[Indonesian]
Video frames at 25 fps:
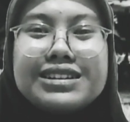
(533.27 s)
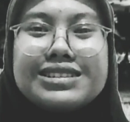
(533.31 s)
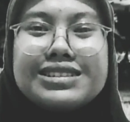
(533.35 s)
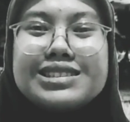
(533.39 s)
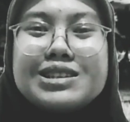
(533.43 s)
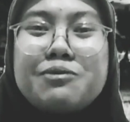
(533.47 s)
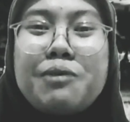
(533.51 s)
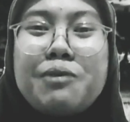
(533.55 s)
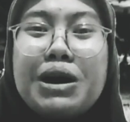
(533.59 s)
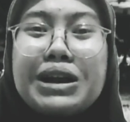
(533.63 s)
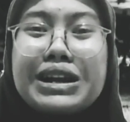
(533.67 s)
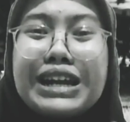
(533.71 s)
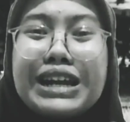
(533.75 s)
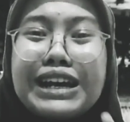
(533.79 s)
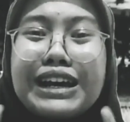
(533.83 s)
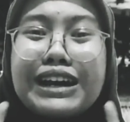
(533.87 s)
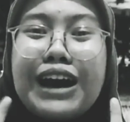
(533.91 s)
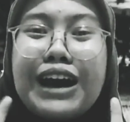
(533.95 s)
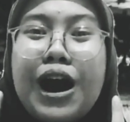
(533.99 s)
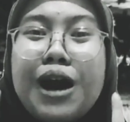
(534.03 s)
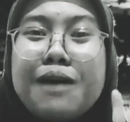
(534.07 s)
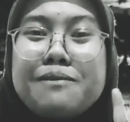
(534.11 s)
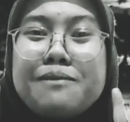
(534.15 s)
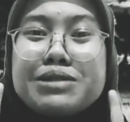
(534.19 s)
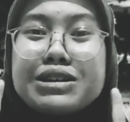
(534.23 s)
jabaning
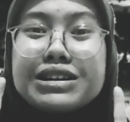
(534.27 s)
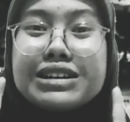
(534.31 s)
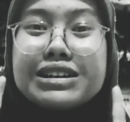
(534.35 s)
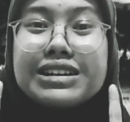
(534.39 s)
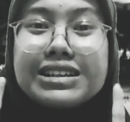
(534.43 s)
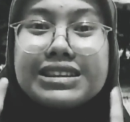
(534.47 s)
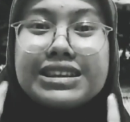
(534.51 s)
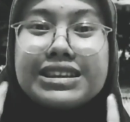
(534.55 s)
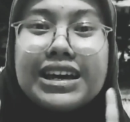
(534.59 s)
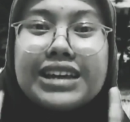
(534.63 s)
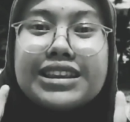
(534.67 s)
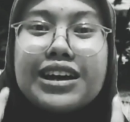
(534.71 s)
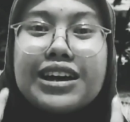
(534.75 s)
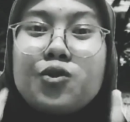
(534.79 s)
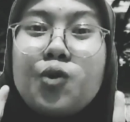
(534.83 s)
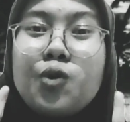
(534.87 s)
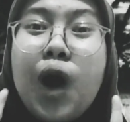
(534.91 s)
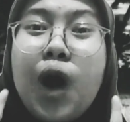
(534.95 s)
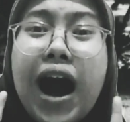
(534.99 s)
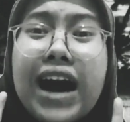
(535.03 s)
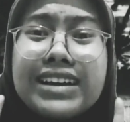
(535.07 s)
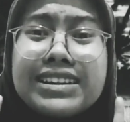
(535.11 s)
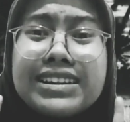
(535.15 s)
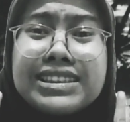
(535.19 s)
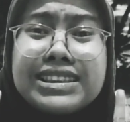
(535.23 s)
banget eta
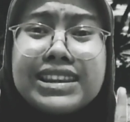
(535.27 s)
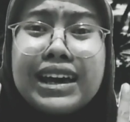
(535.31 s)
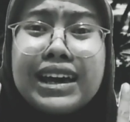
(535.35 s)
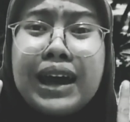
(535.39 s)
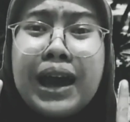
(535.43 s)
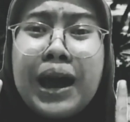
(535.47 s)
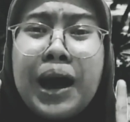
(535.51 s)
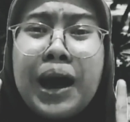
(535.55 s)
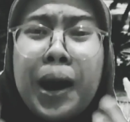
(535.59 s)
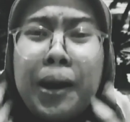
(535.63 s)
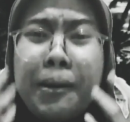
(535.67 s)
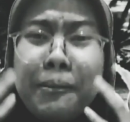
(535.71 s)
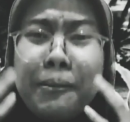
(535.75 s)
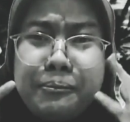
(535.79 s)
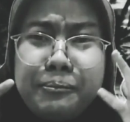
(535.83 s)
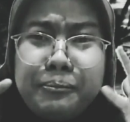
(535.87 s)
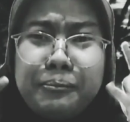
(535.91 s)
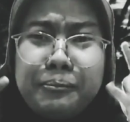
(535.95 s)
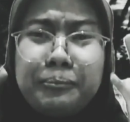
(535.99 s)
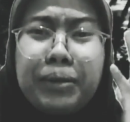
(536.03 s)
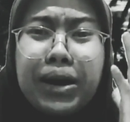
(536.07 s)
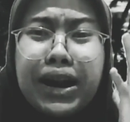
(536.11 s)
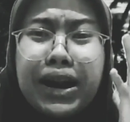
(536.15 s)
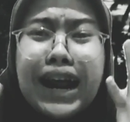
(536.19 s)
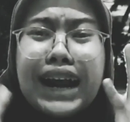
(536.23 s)
duaan teh
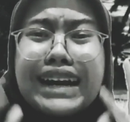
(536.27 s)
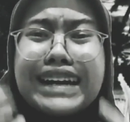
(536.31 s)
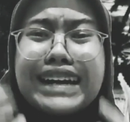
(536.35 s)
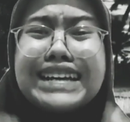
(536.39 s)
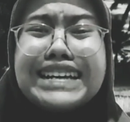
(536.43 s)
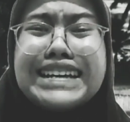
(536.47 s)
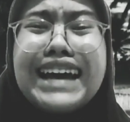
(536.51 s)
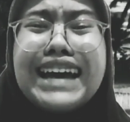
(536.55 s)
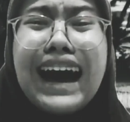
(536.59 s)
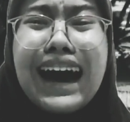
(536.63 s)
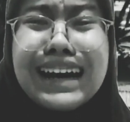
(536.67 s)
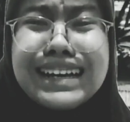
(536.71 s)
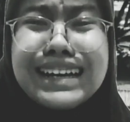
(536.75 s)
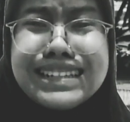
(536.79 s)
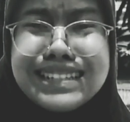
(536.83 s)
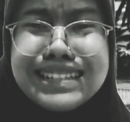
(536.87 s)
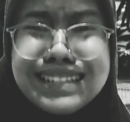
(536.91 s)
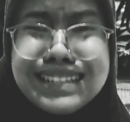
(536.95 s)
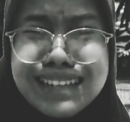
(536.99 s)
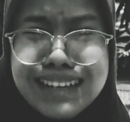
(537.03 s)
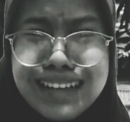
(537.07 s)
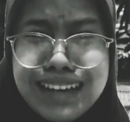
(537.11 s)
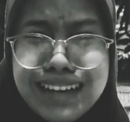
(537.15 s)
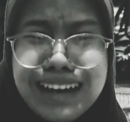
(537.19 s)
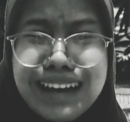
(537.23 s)
para
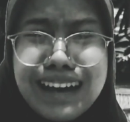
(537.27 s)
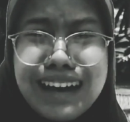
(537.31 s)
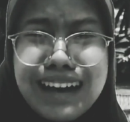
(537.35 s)
rias